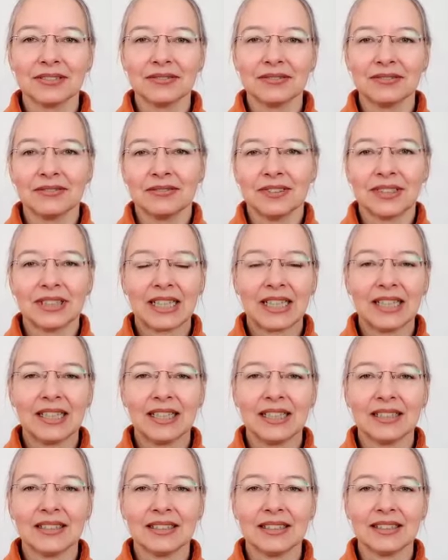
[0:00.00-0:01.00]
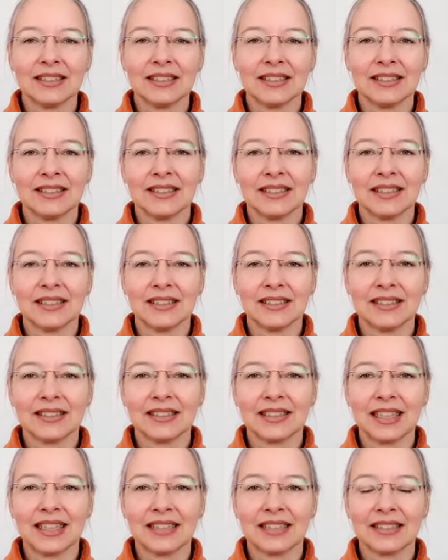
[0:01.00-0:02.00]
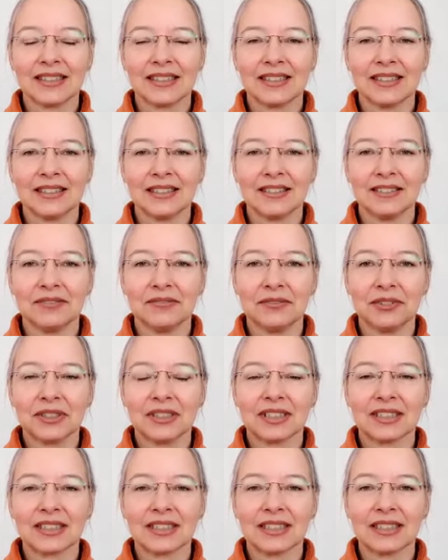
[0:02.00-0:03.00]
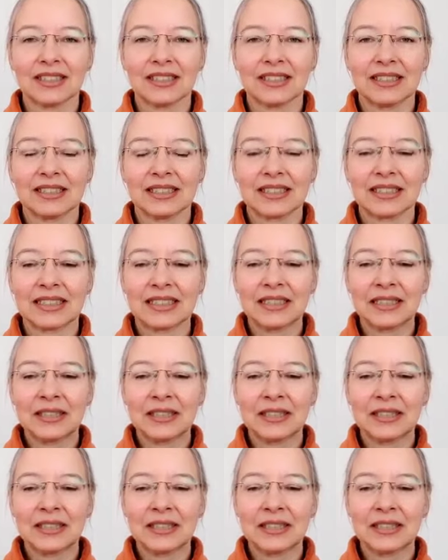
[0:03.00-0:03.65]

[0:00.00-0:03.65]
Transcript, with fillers: wenn du keinen hast, der, der dir das zeigt, dann wird das halt nichts.